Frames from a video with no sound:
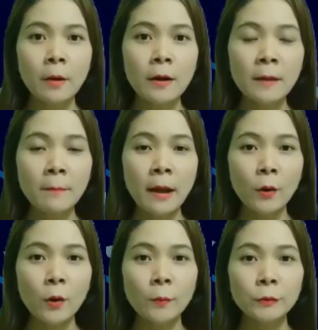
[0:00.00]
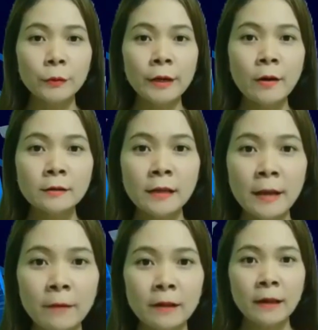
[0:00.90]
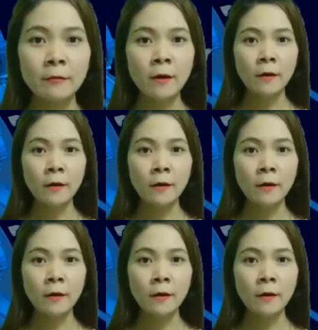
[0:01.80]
Mời các bạn cùng chú ý đón xem và theo